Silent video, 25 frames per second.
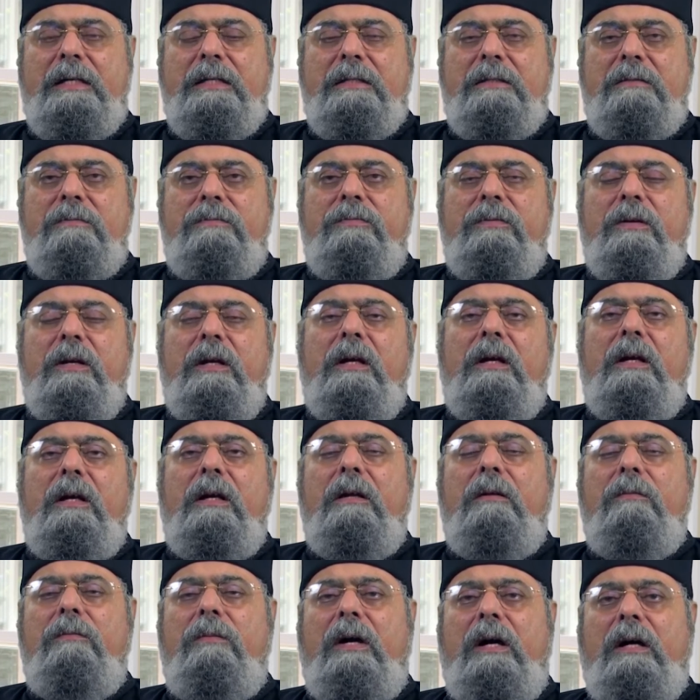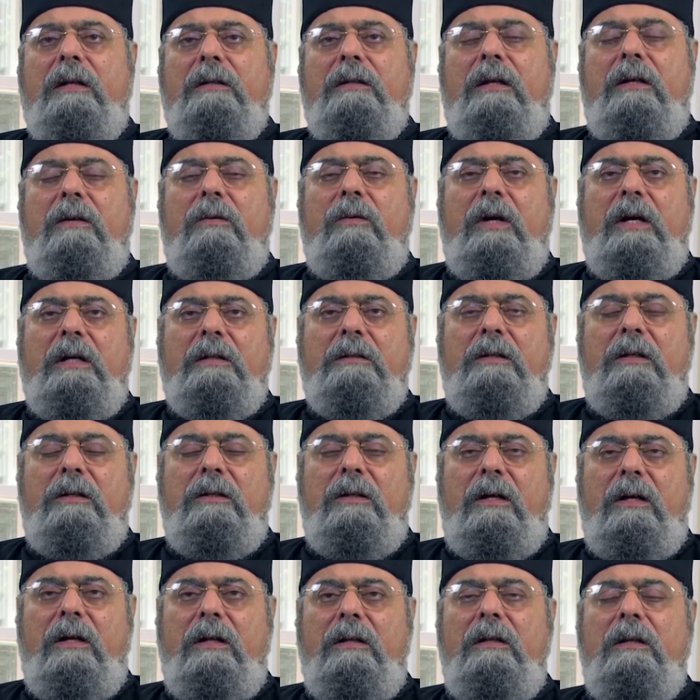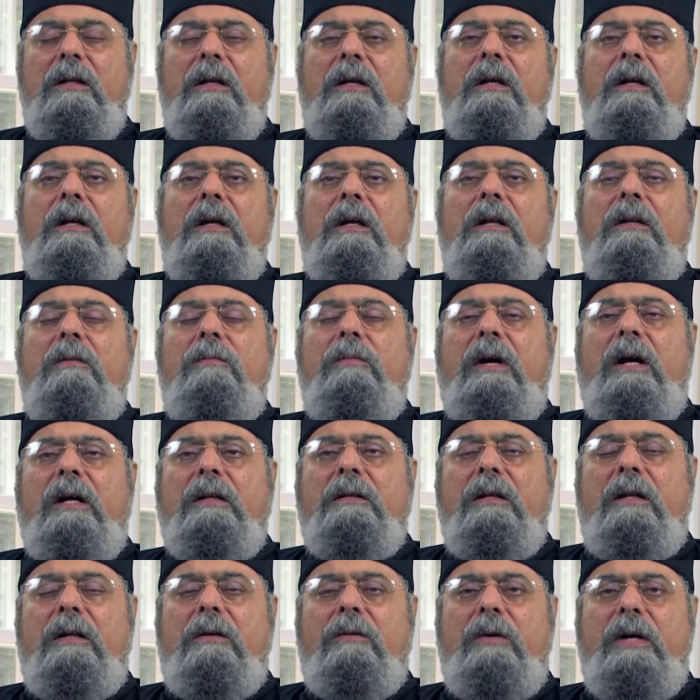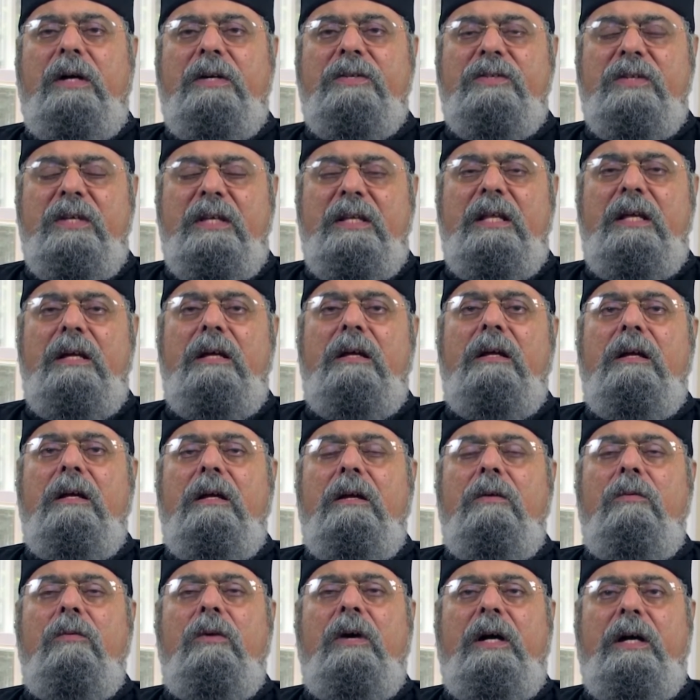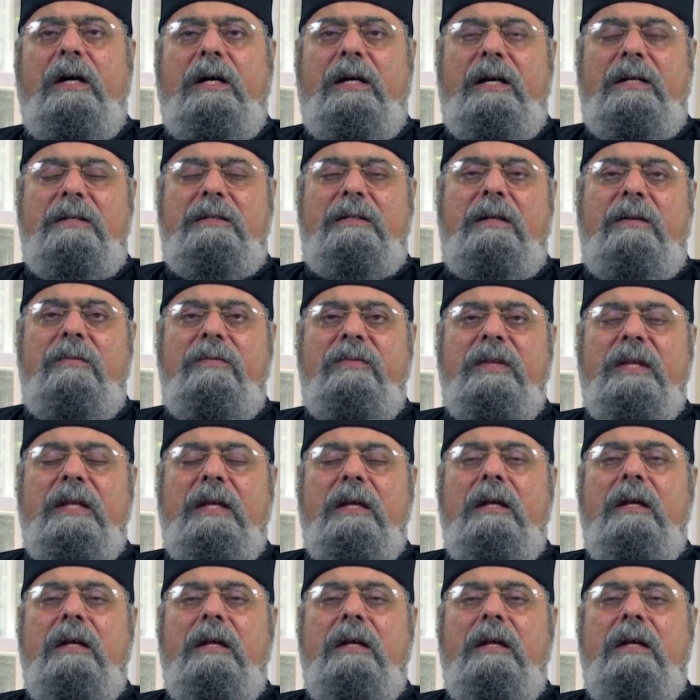كذب البعض أرواح ضلال البعض أرواح زنا وهكذا